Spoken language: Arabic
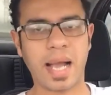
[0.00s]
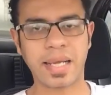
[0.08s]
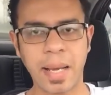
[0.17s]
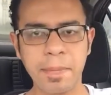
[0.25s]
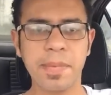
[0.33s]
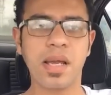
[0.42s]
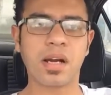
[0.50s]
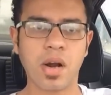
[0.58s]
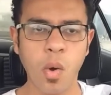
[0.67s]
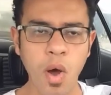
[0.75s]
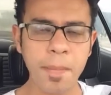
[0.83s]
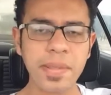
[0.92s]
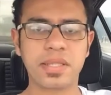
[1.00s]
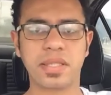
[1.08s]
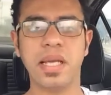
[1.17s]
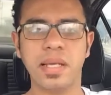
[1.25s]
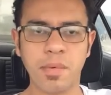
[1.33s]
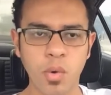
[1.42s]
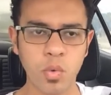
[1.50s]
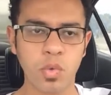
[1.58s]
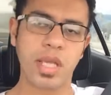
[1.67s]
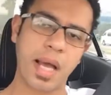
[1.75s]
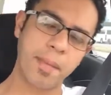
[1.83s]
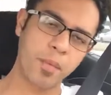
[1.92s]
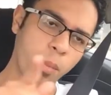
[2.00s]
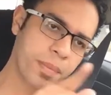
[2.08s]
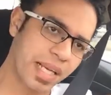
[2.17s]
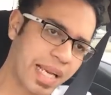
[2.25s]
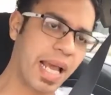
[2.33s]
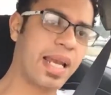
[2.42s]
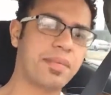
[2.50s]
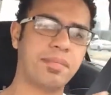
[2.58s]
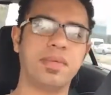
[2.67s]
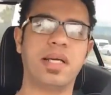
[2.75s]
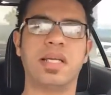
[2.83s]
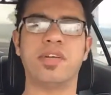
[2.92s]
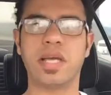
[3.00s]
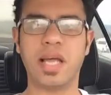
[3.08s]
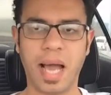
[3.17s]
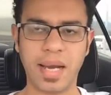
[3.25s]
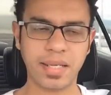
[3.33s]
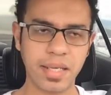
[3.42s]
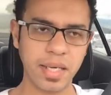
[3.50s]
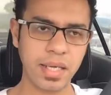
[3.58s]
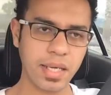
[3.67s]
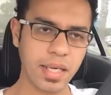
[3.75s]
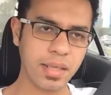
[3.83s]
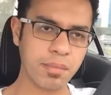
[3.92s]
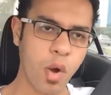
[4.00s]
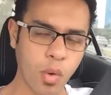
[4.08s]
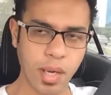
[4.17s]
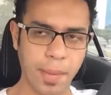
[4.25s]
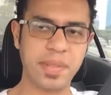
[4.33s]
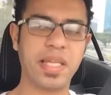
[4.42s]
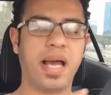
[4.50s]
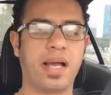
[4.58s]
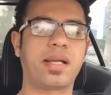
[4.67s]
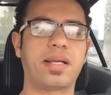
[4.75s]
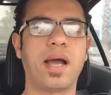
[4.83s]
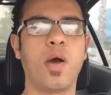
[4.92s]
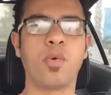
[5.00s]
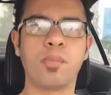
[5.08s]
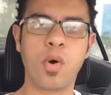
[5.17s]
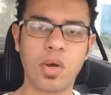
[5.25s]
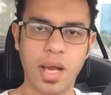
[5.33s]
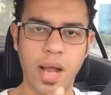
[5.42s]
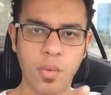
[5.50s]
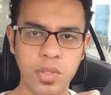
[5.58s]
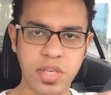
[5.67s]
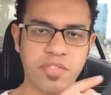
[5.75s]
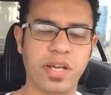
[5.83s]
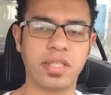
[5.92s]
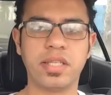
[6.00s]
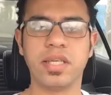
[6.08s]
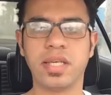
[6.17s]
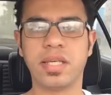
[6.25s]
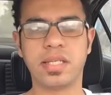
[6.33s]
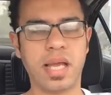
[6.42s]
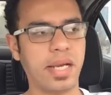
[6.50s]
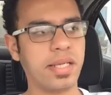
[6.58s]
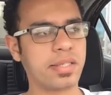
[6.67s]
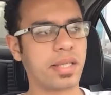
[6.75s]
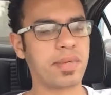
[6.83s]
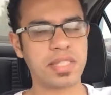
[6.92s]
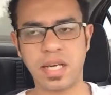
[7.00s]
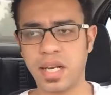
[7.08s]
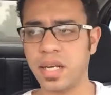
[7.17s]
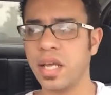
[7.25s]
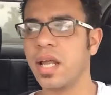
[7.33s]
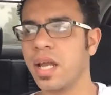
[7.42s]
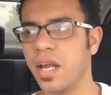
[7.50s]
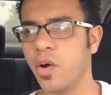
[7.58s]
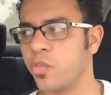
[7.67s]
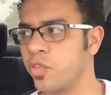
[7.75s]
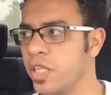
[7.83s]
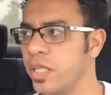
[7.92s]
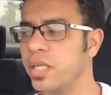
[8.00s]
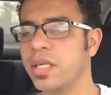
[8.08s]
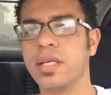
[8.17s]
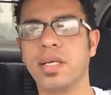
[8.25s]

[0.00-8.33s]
كم الروابط اللي موجوده وبتتكلم اللي عن الموقع بتاعك او الموقع او الصفحه دي يعني انت مثلا لو في